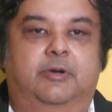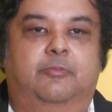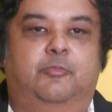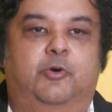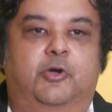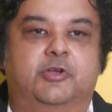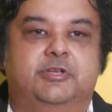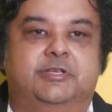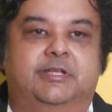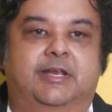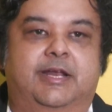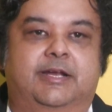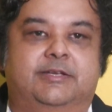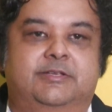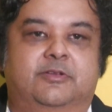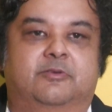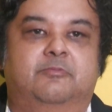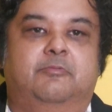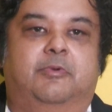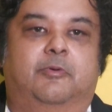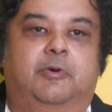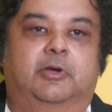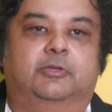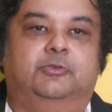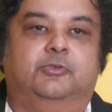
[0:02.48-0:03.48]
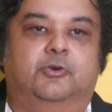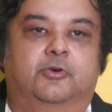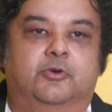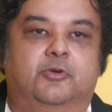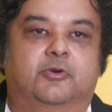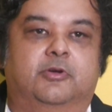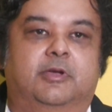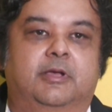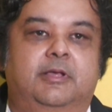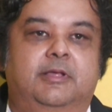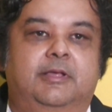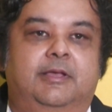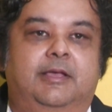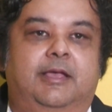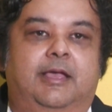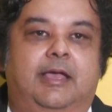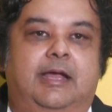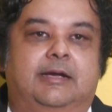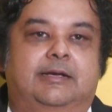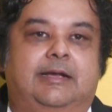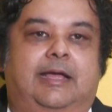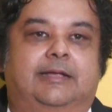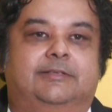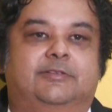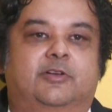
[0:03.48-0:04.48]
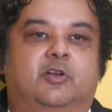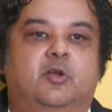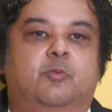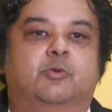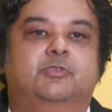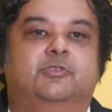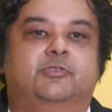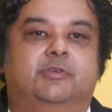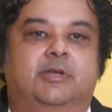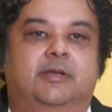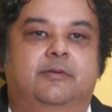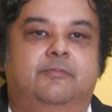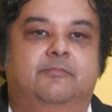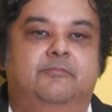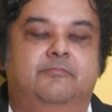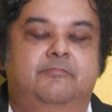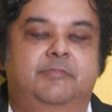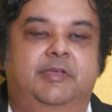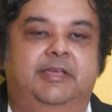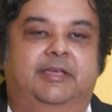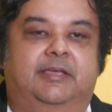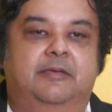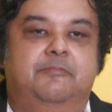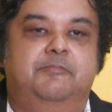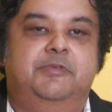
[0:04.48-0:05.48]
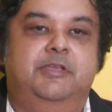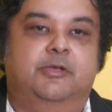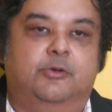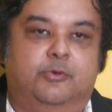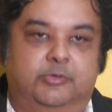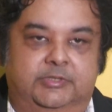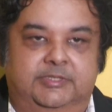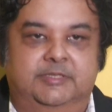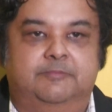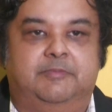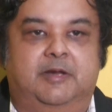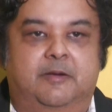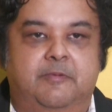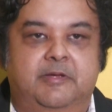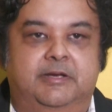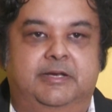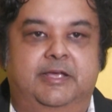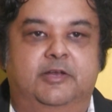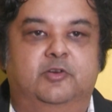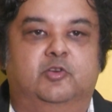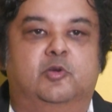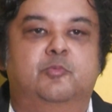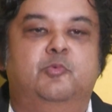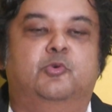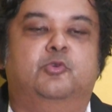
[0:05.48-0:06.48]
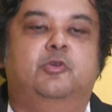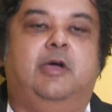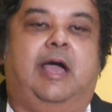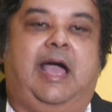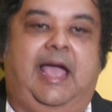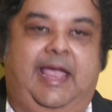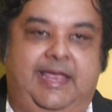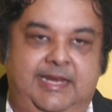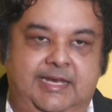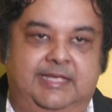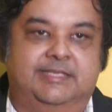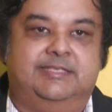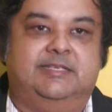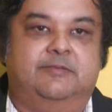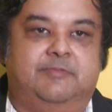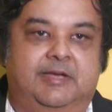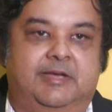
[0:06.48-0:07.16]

বয়সের একজন ভদ্রলোক একটা আঠারো বছরের মেয়েকে বিয়ে করতে পারবে না এরকম কোনো আইন আছে